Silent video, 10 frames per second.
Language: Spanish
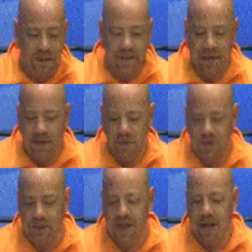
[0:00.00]
de la
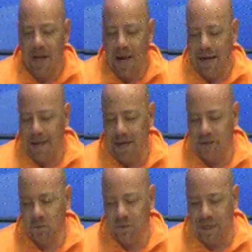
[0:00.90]
noche allá en la
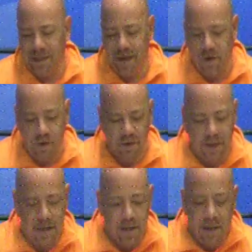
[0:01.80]
Sultana del
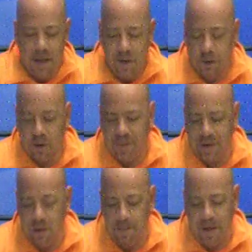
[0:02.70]
Norte. Y otro
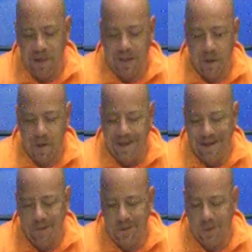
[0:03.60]
partido para el día de hoy en el
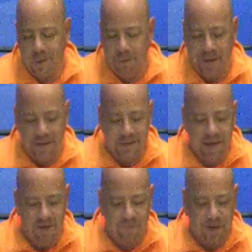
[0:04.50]
Auditorio
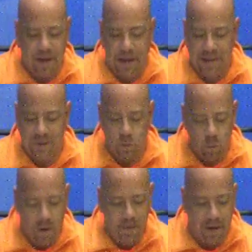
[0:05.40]
PSF a las
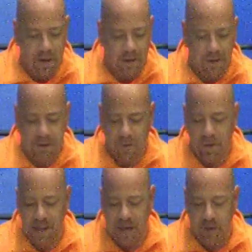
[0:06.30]
9, 9
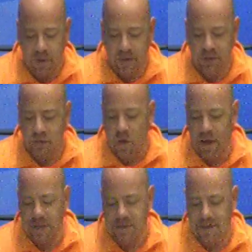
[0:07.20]
de la noche.
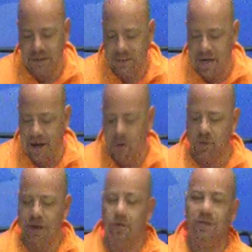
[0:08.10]
Soles estará
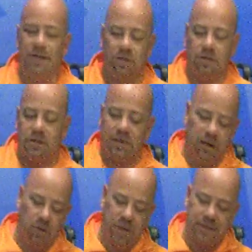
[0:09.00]
contra los Santos de
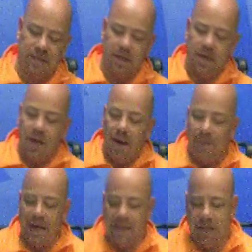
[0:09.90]
San Luis.
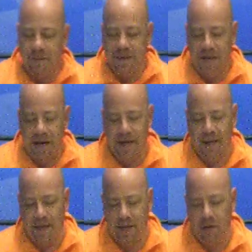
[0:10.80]
Para el día de mañana,
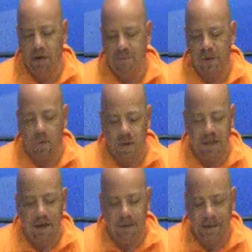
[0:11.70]
en el Olímpico Juan de
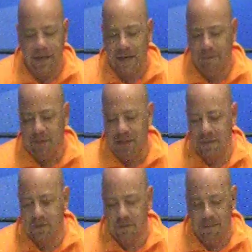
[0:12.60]
la Barrera,
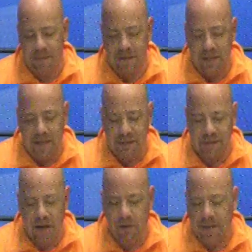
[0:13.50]
Capitanes contra Panteras,
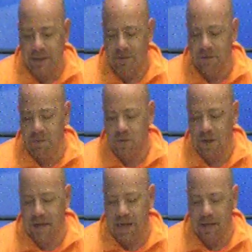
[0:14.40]
Aguacateros de
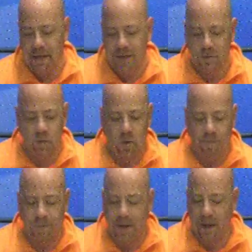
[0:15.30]
Michoacán,
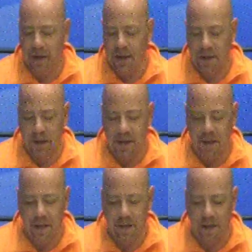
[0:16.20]
esto ah, en,
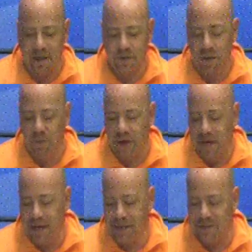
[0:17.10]
en, la ciudad de
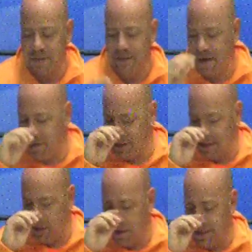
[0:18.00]
Morelia, recibe a
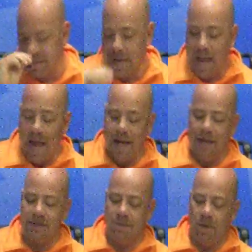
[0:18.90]
Libertadores,
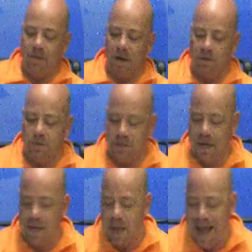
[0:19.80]
Ángeles de Puebla
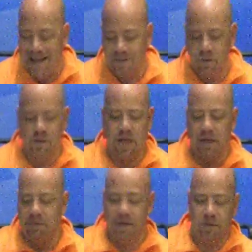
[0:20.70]
contra Astros en el
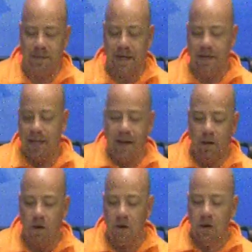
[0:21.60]
gimnasio Miguel
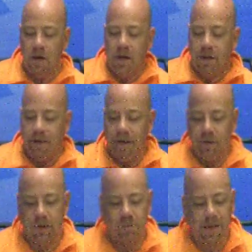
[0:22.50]
Hidalgo, también
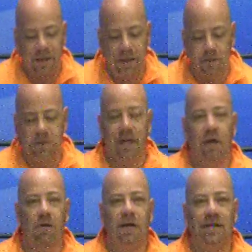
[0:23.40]
otros partidos,
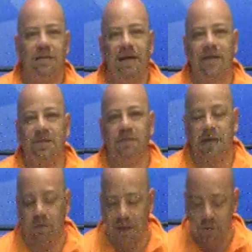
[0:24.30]
León, las abejas de
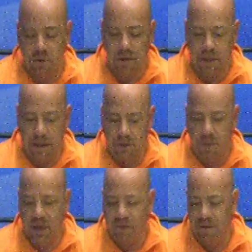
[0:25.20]
Guanajuato, en el
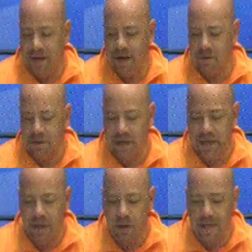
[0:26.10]
Domo de la Feria contra
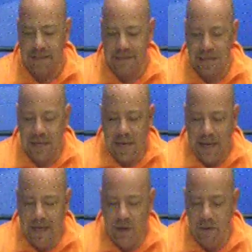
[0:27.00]
Leñadores,
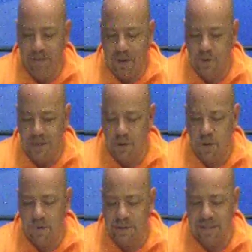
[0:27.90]
en el Olímpico Centro
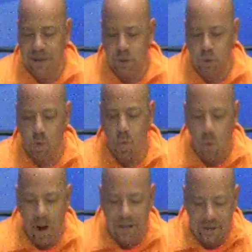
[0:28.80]
Universitario Sur
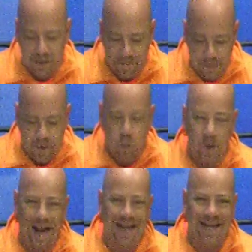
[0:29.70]
UAT,
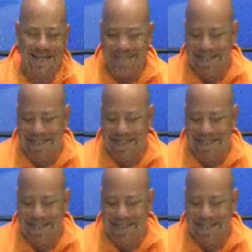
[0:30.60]
Huracanes de